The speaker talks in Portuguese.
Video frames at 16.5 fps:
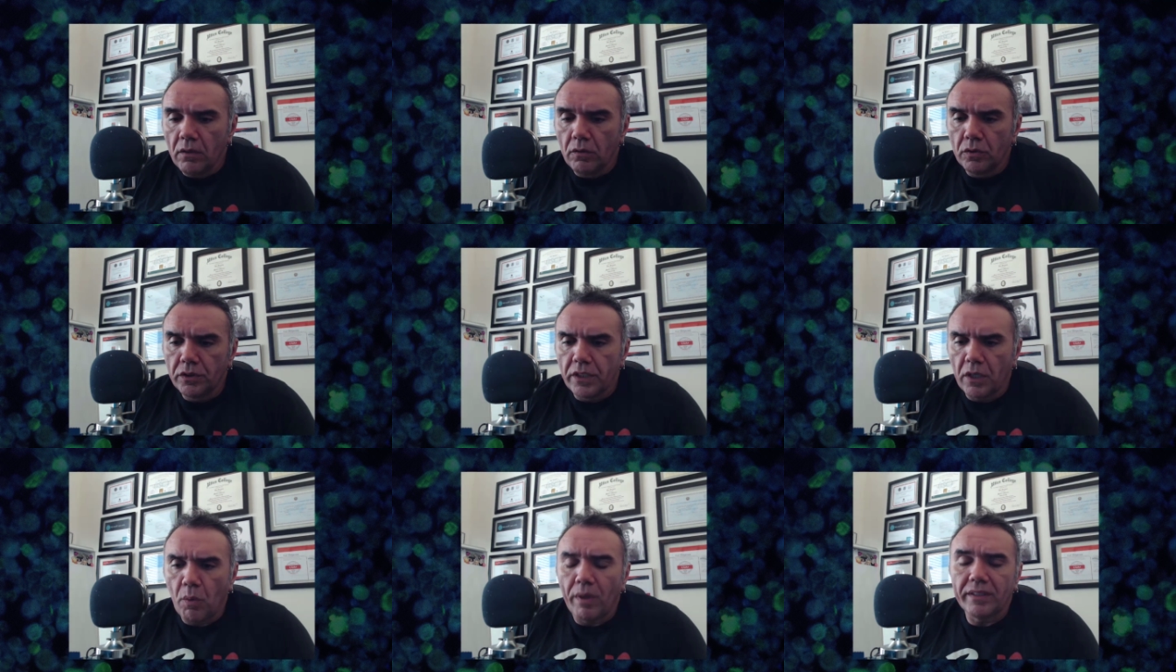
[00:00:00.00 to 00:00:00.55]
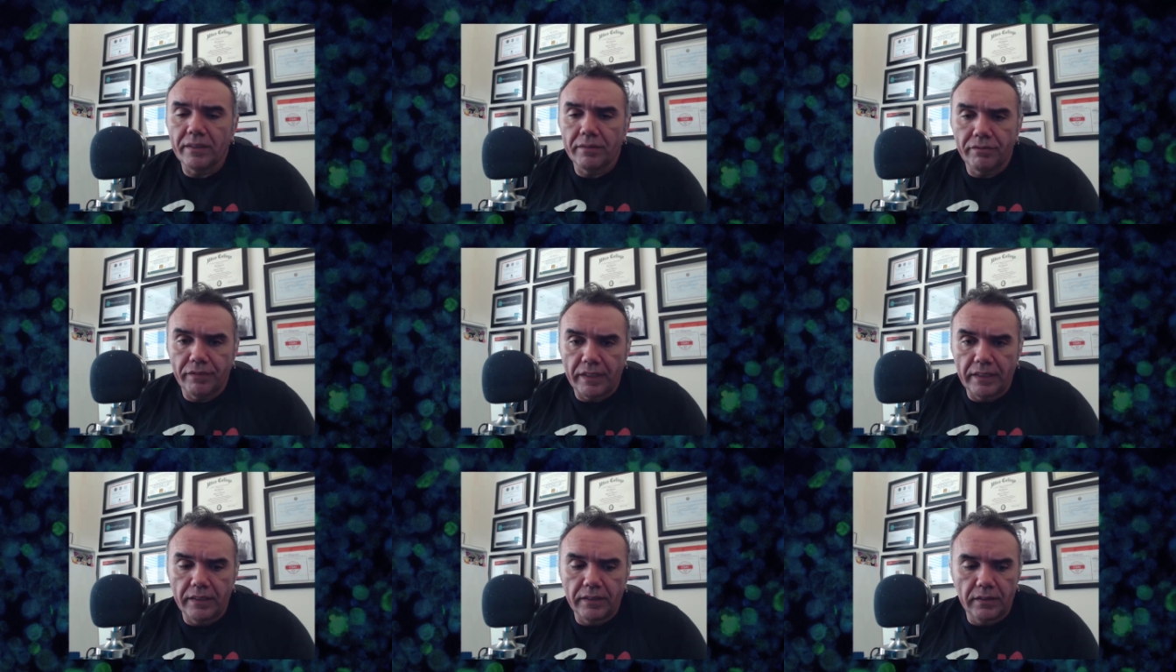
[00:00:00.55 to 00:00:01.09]
Hoje é
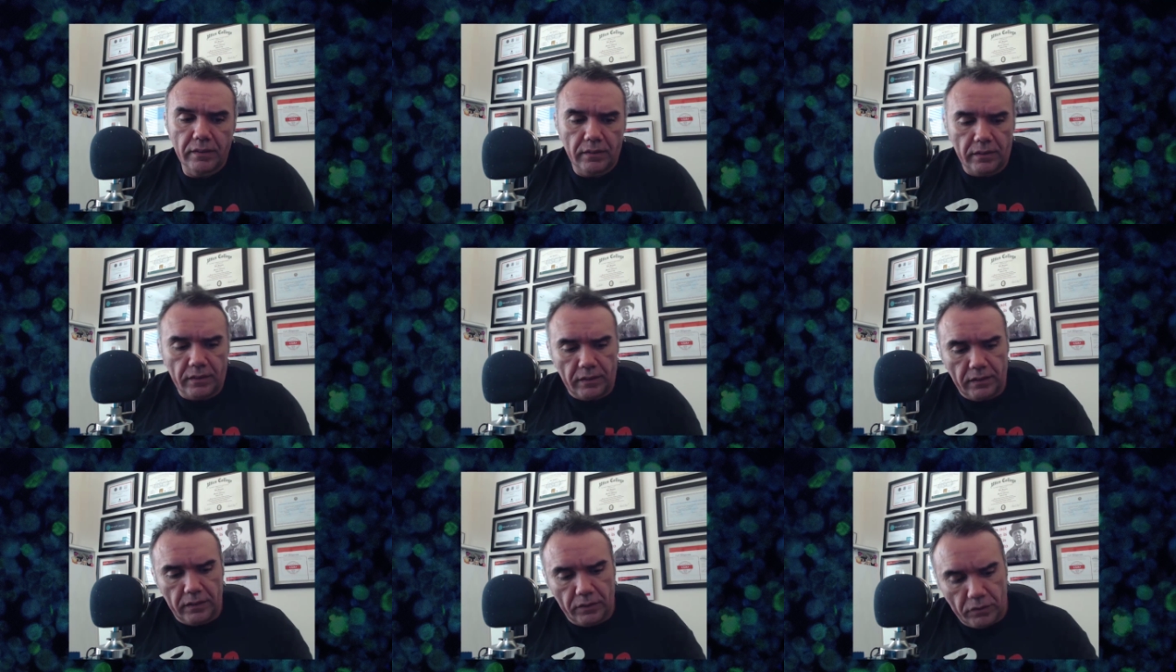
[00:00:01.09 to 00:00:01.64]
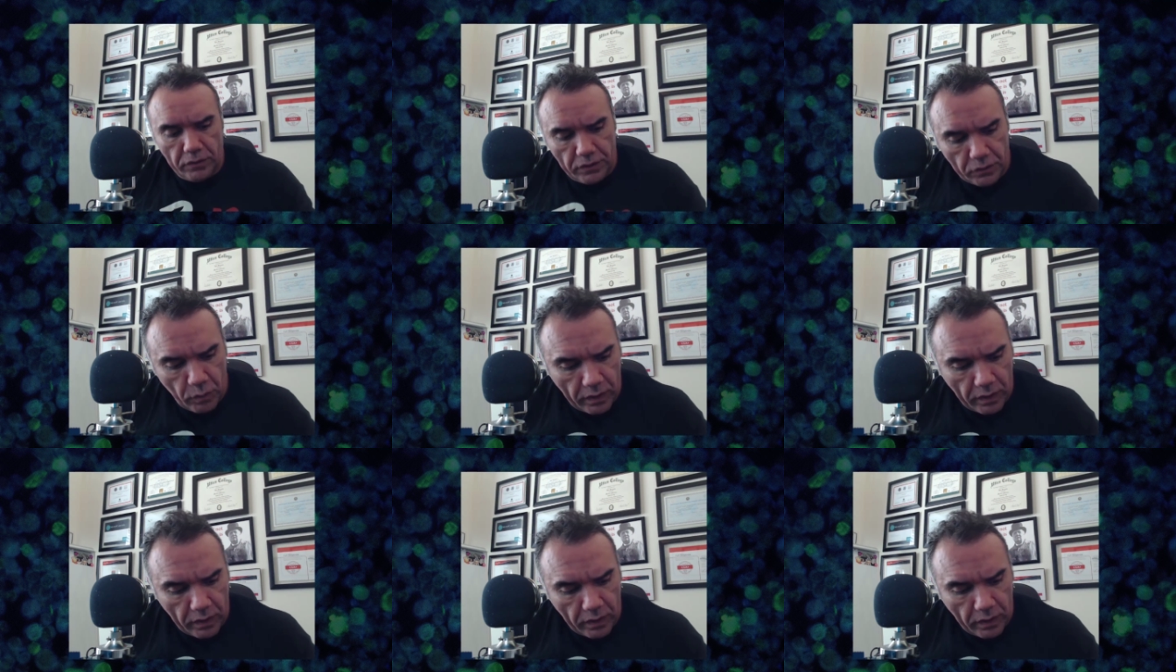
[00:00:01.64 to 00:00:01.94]
quarta-feira, né? Que dia hoje?